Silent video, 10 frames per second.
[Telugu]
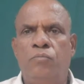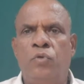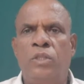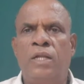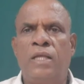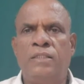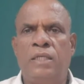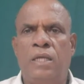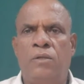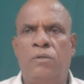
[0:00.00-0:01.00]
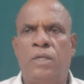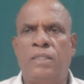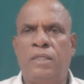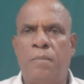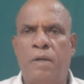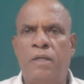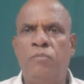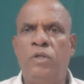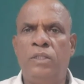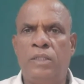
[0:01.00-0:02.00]
బురద రాజకీయాల్లో రాజకీయ
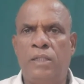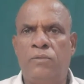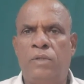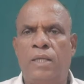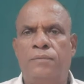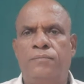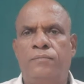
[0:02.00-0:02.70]
పార్టీలు మునిగి తేలుతున్నాయి